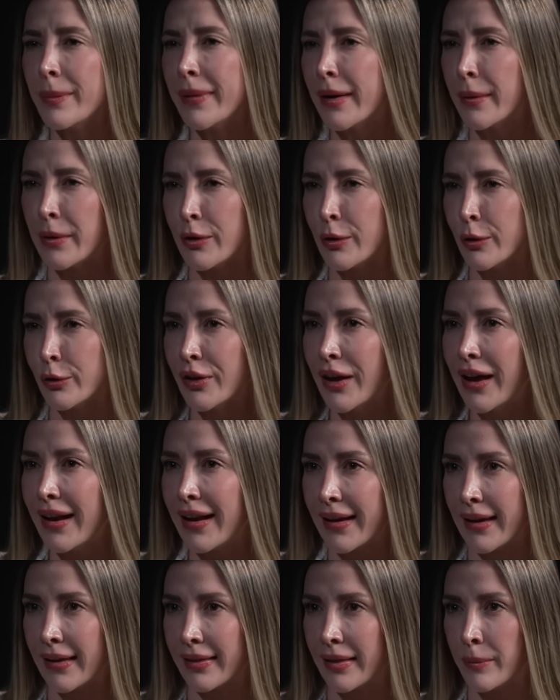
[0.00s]
maravillosas a
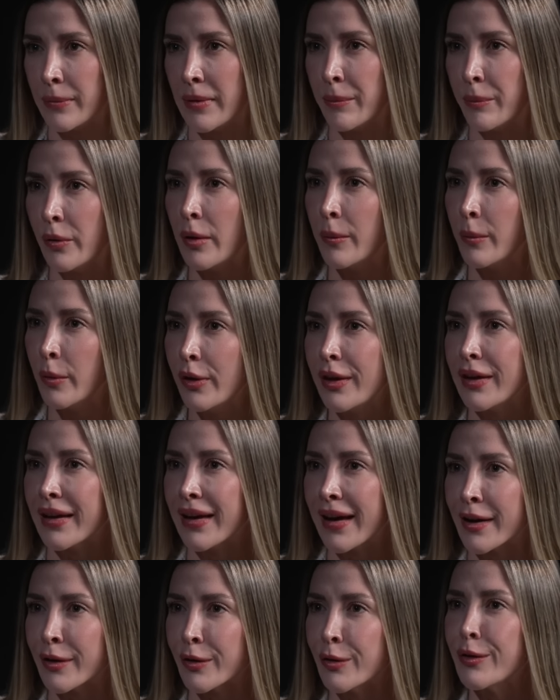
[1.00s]
las que también podemos
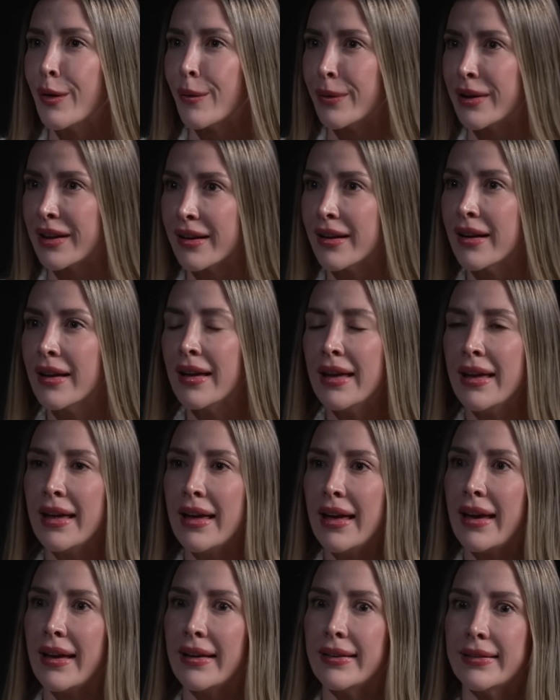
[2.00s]
dedicarnos y abrir
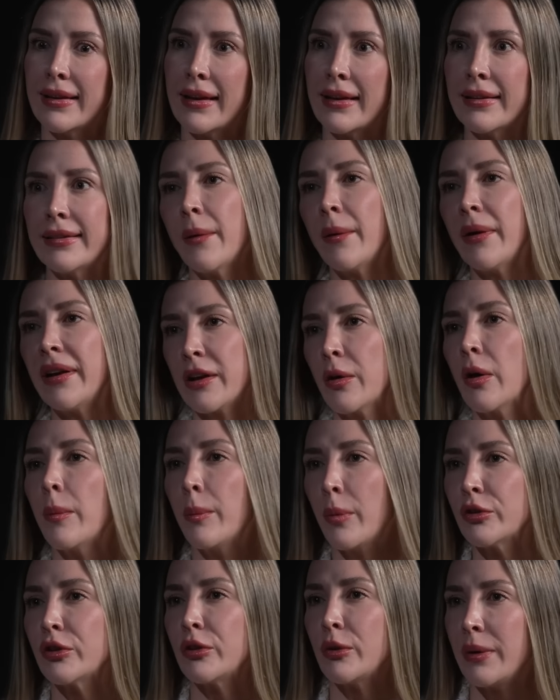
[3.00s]
ese abanico de
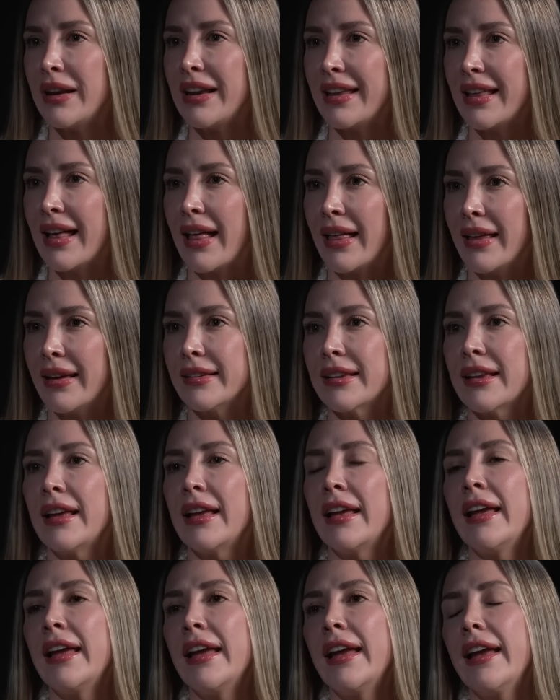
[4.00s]
posibilidades.
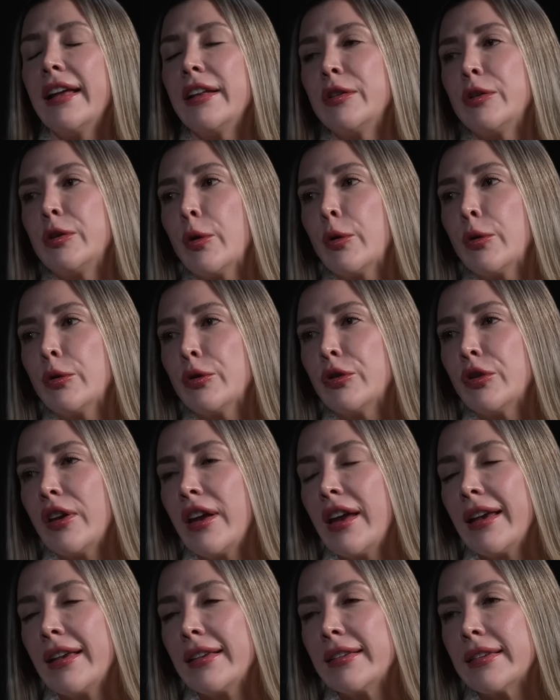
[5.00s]

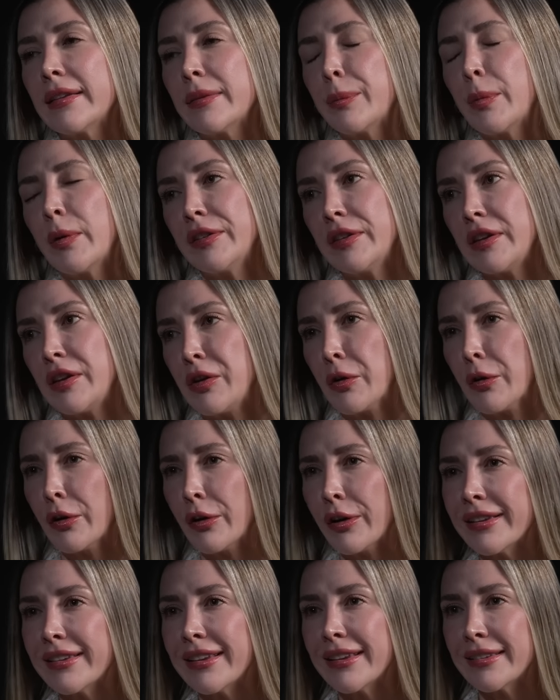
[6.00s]
Entonces, pues sí, yo
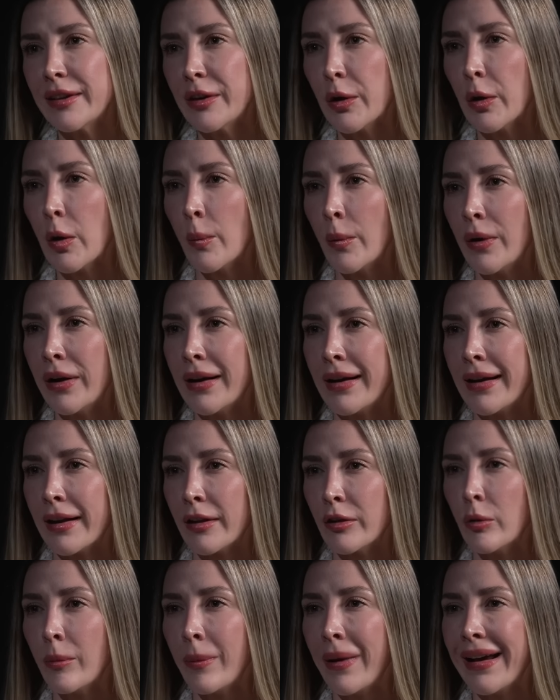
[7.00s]
creo que ese ha sido como el
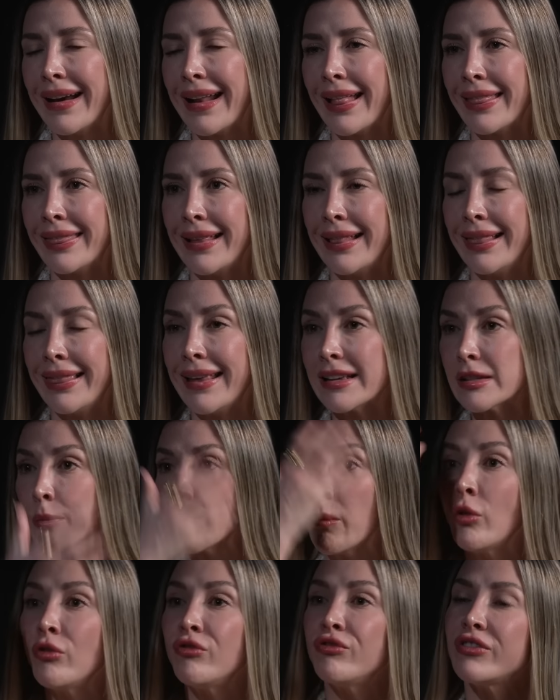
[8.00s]
reto más grande, el
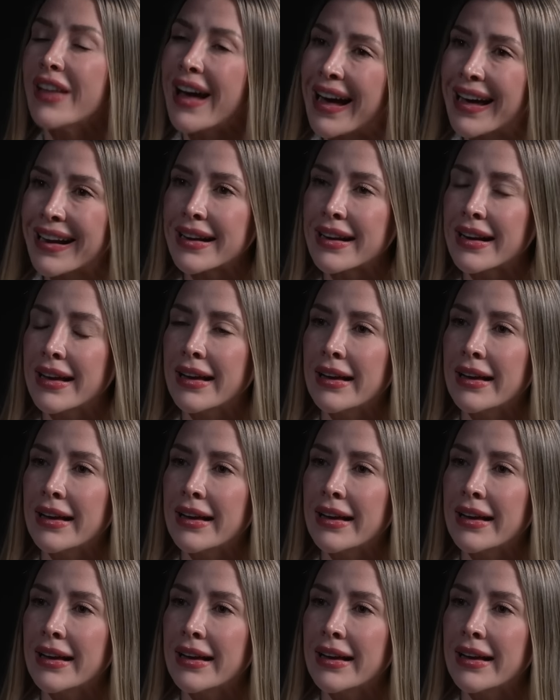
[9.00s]
desmontar